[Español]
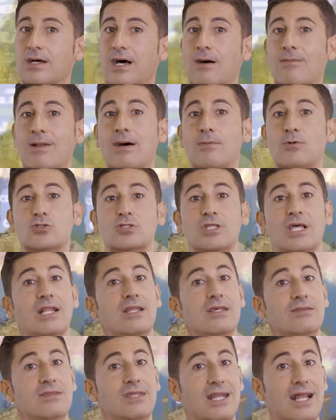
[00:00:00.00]
hablamos de
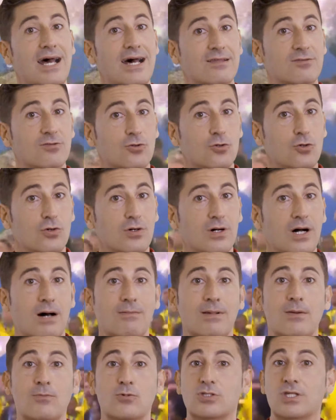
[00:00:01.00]
liderazgo,
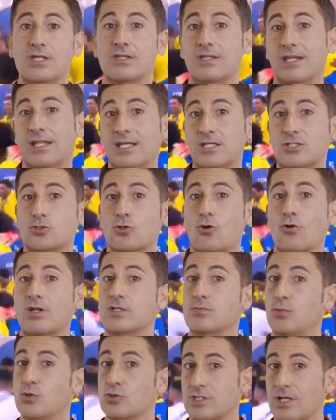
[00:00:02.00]
hablamos de derechos,
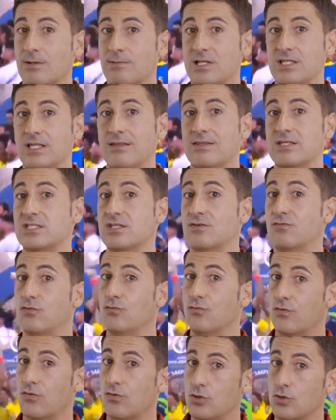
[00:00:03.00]
responsabilidades y
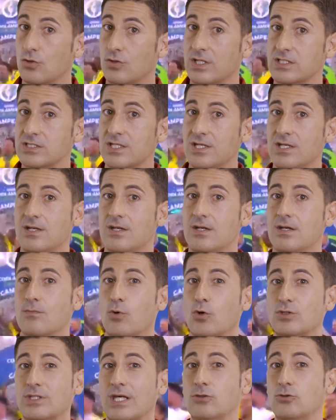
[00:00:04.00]
funciones.
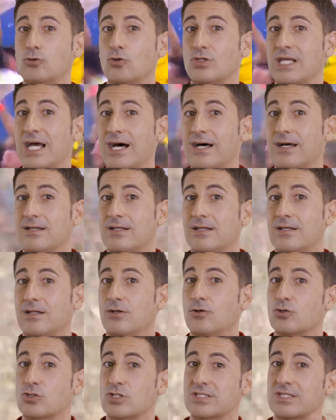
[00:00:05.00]
Por lo tanto, ya
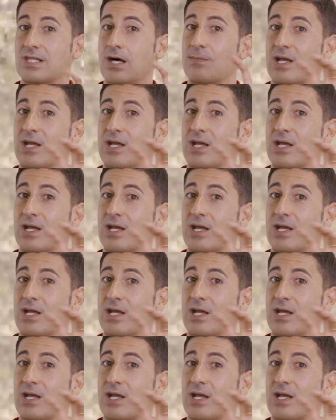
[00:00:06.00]
nos está